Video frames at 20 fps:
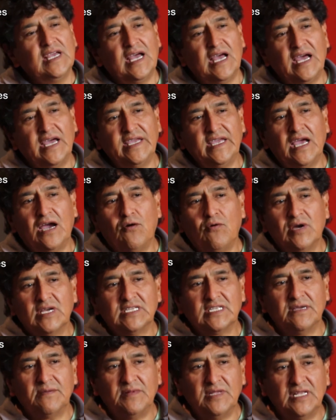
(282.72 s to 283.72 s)
hay
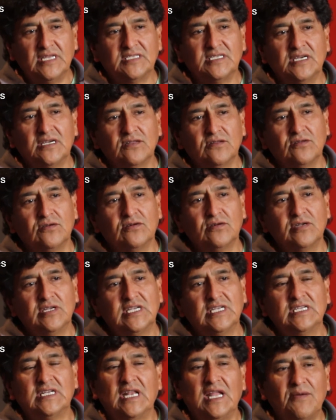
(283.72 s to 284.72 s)
aguas también en
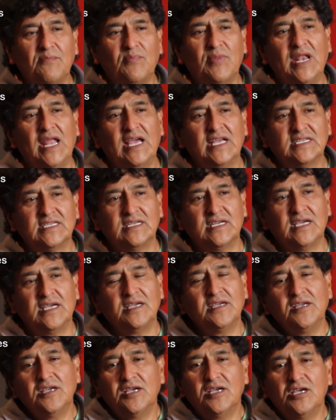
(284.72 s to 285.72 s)
sectores, la plaza,
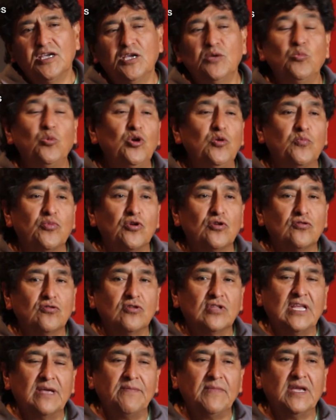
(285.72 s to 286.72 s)
y muy
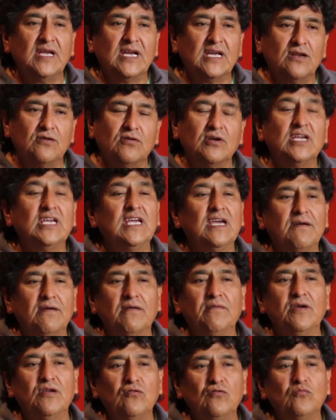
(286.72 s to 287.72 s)
pronto también creo que ya va a
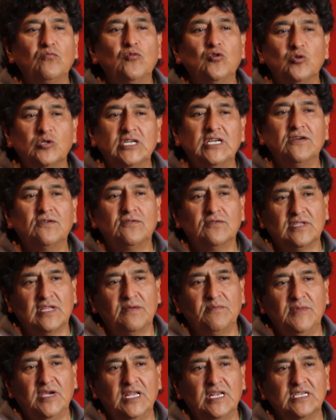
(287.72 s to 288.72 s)
haber un museo,
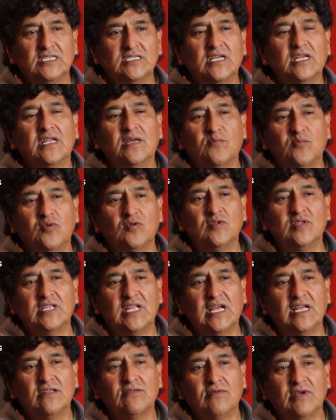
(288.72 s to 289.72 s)
también están
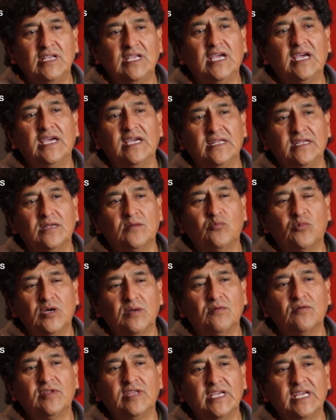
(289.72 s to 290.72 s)
apuntando allá en el
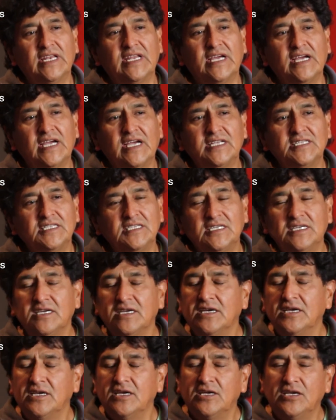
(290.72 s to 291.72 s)
pueblo de Yanacachi.
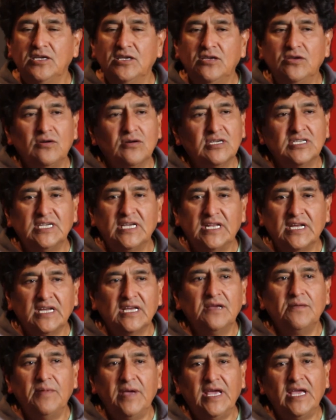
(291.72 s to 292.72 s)
Y yo quisiera
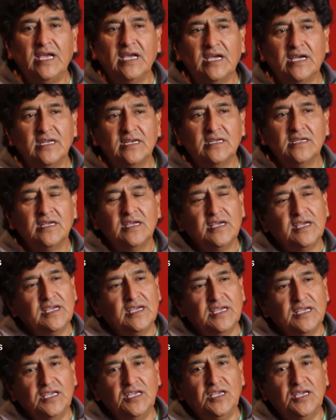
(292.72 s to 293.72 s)
que vengan
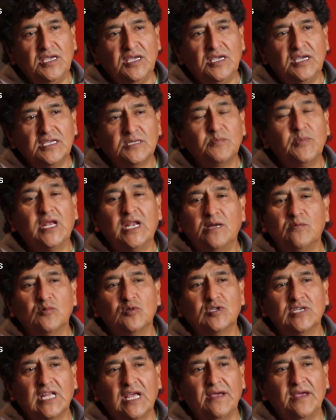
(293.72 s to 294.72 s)
y
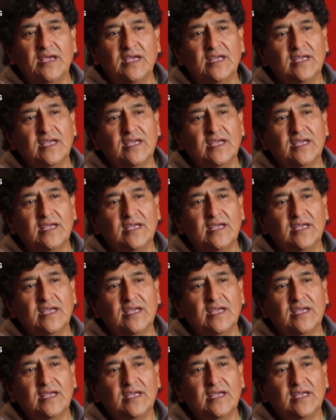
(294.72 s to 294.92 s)
esperamos que